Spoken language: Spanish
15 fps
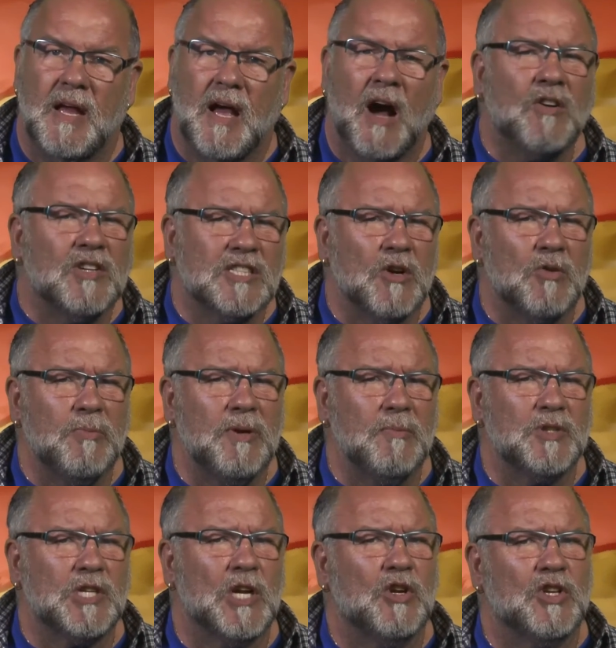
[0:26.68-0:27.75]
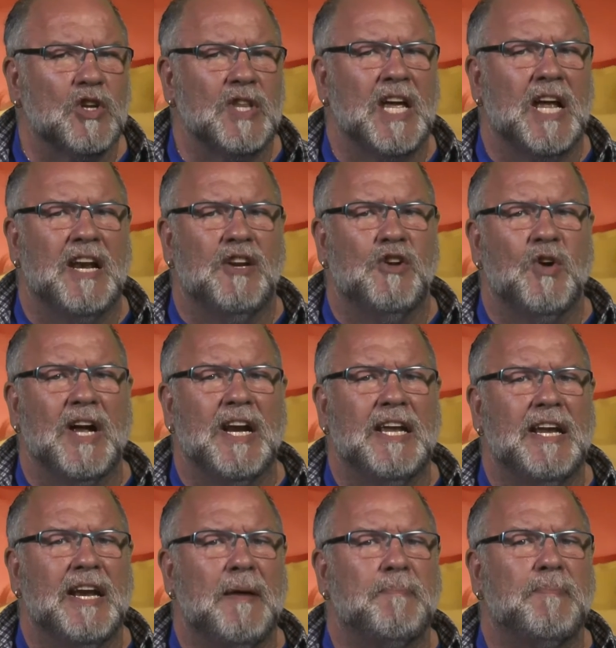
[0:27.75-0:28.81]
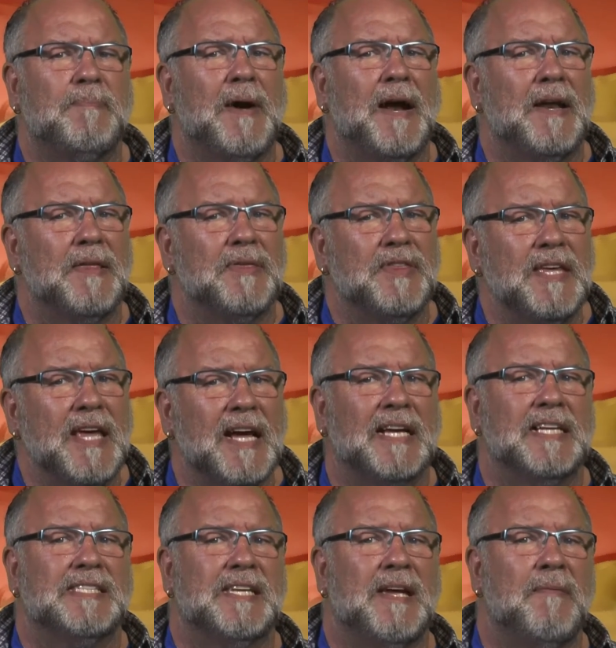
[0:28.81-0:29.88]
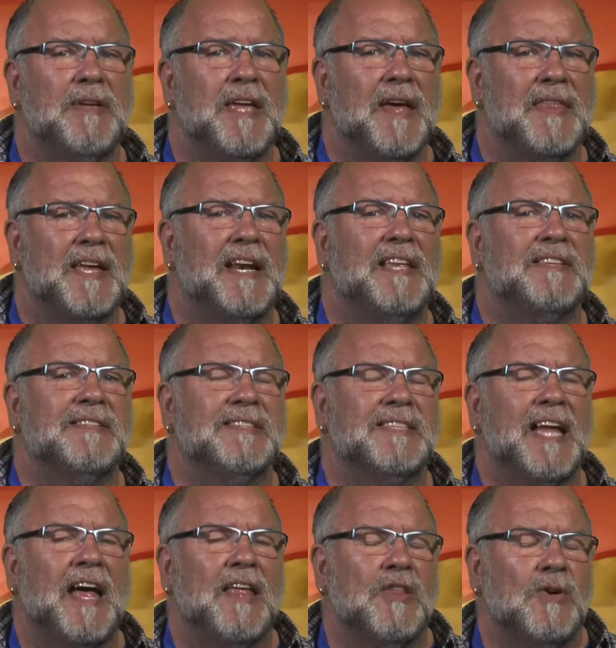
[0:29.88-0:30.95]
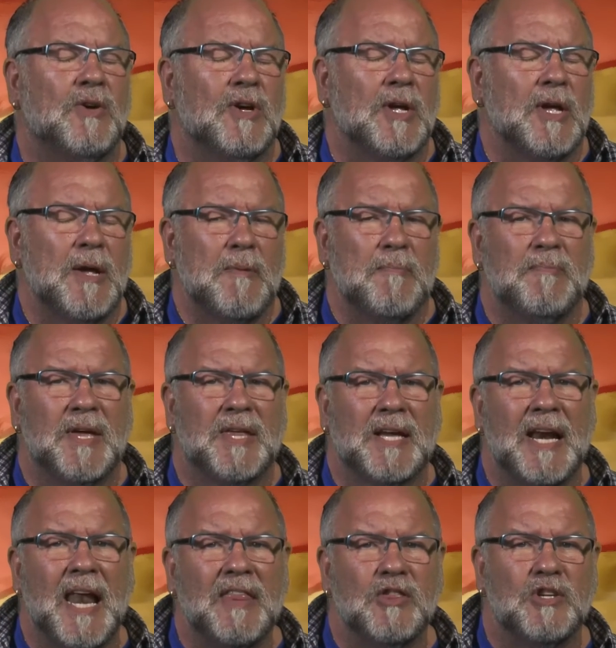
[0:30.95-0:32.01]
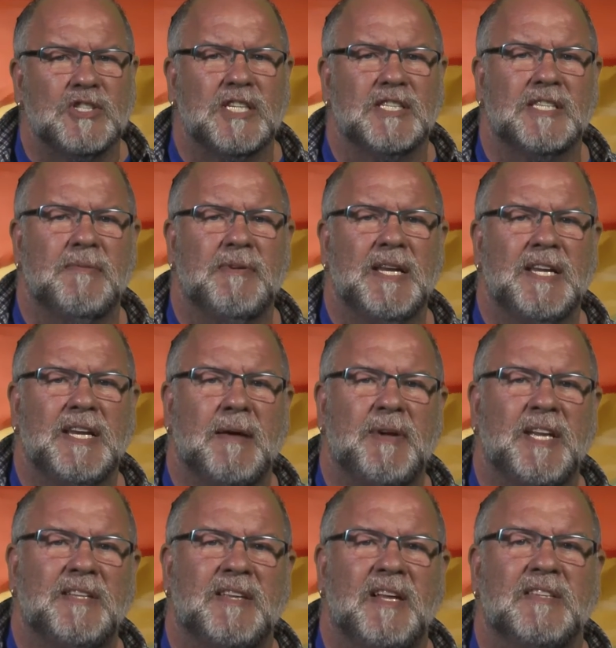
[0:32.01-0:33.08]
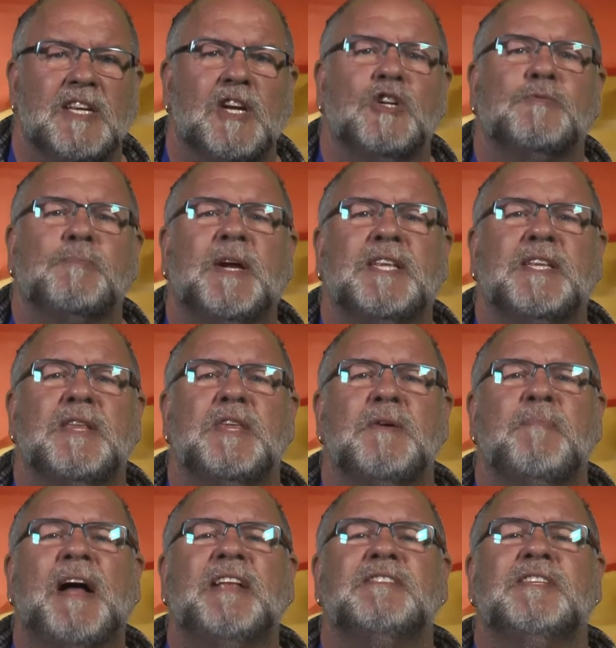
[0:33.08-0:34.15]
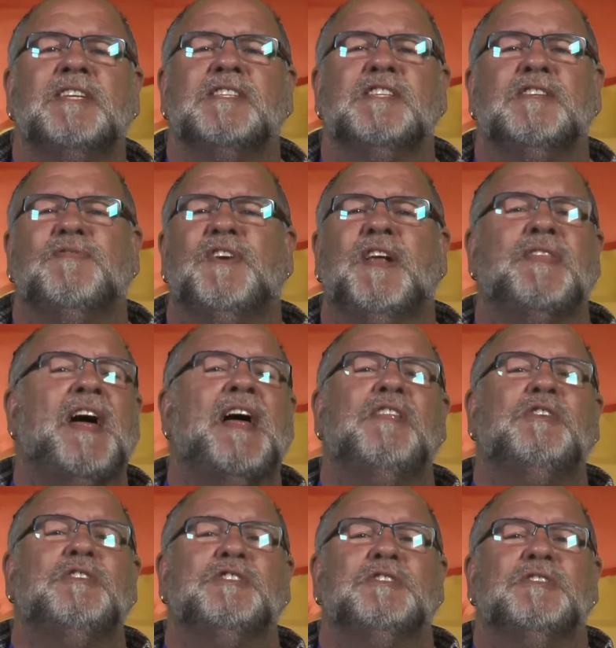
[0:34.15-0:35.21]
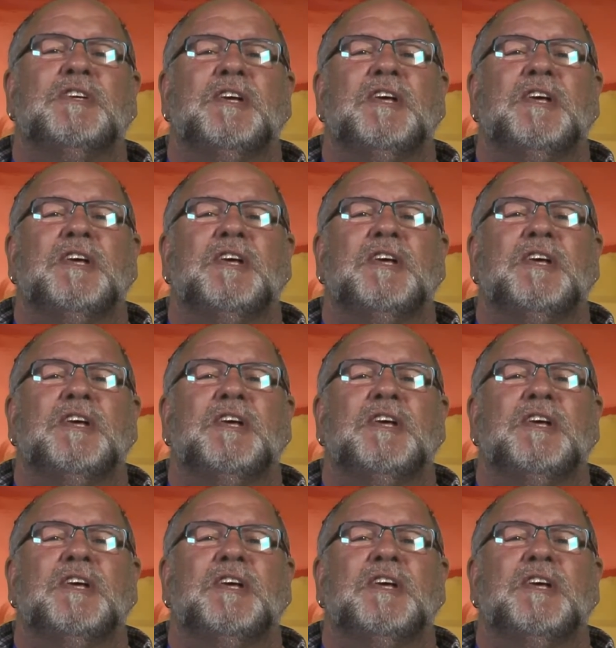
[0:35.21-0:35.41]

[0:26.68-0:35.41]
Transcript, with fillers: Aunque según vimos el otro día en la nogalera, parecía que se había adelantado mezclándose sibilinamente entre los participantes disfrazados